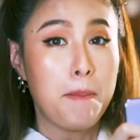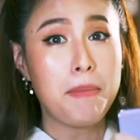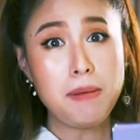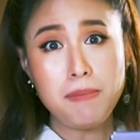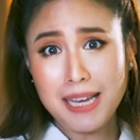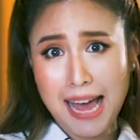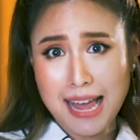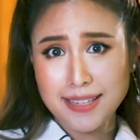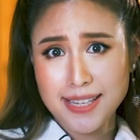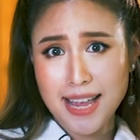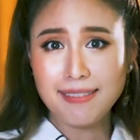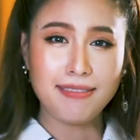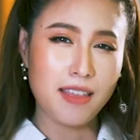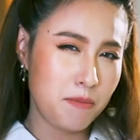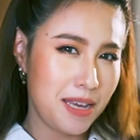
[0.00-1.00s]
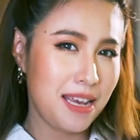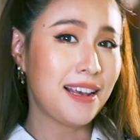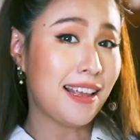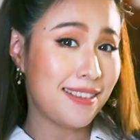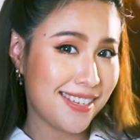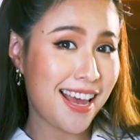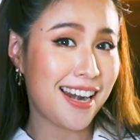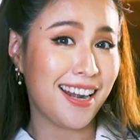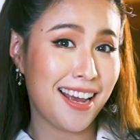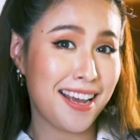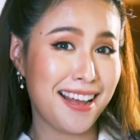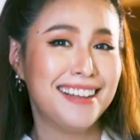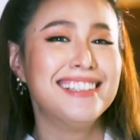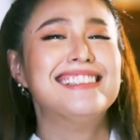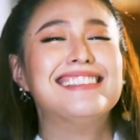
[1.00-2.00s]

ไม่มีการสั่นแต่มีกันสั่นนะคะ